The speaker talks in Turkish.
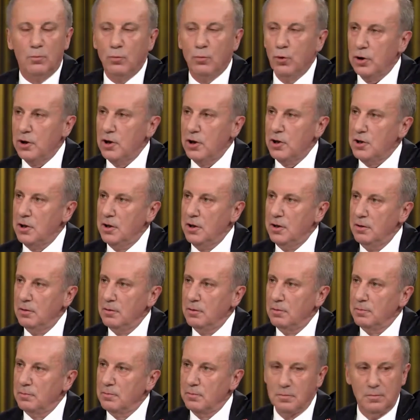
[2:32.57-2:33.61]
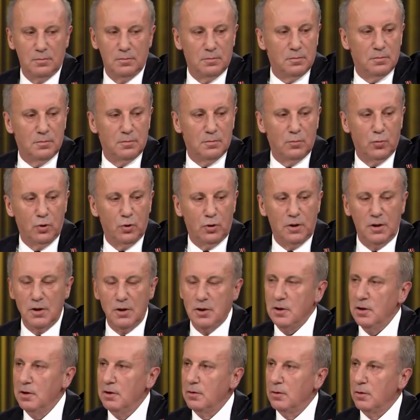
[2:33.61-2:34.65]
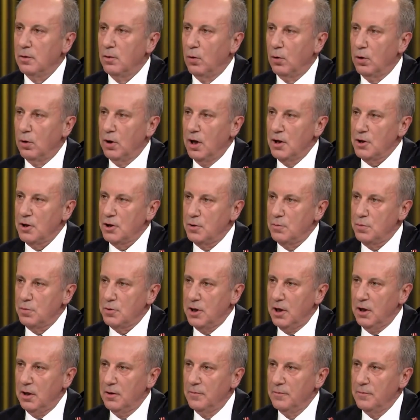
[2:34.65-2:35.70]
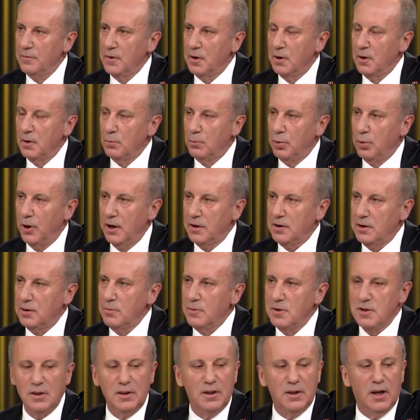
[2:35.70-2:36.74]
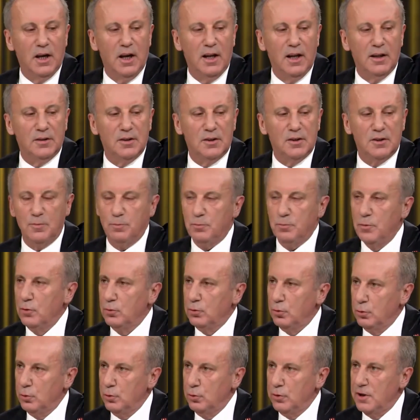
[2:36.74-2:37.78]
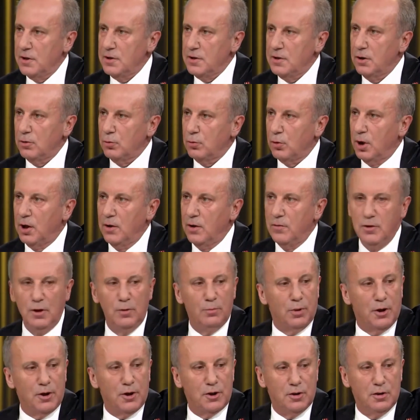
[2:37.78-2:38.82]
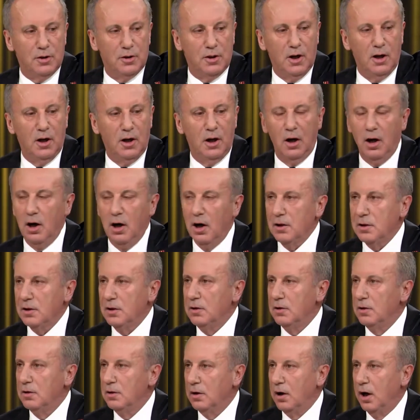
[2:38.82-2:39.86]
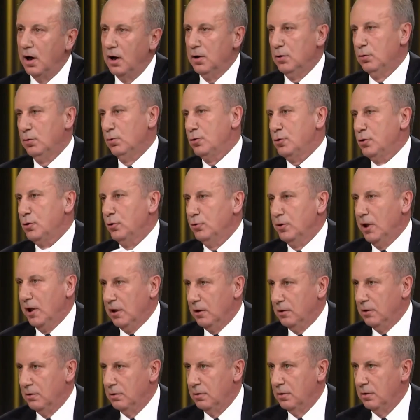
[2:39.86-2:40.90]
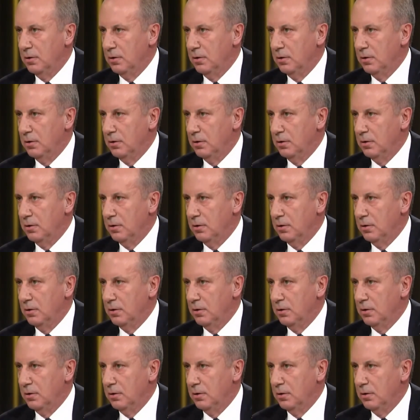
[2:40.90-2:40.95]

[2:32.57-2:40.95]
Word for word: Bu kişi bu kişi Orhan Şimşek partimizin genel disiplin kurulu üyesi görevinin başında adı Ali Dursun değil.